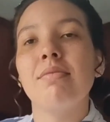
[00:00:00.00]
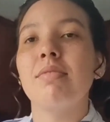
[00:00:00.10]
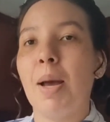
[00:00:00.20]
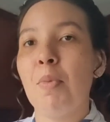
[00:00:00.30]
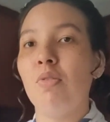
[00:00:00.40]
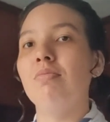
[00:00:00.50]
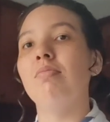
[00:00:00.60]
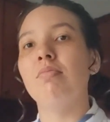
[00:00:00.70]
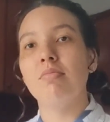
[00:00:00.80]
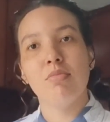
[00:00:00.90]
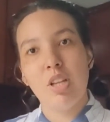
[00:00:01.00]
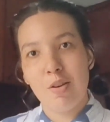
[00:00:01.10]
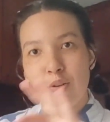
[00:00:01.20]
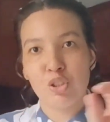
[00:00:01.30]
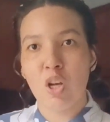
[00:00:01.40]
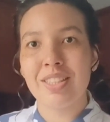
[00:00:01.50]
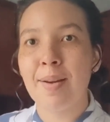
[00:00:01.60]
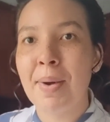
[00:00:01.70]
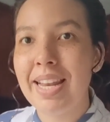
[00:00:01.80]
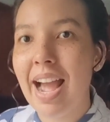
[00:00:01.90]
tá bom. Eu vou só
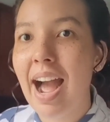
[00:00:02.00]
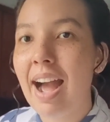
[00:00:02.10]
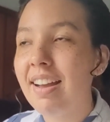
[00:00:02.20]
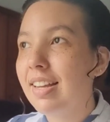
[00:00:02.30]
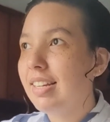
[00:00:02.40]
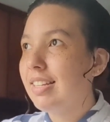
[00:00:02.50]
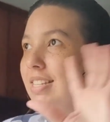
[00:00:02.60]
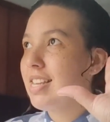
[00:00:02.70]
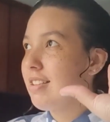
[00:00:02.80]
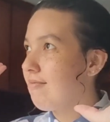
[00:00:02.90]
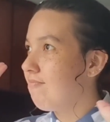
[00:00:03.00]
trabalhar e...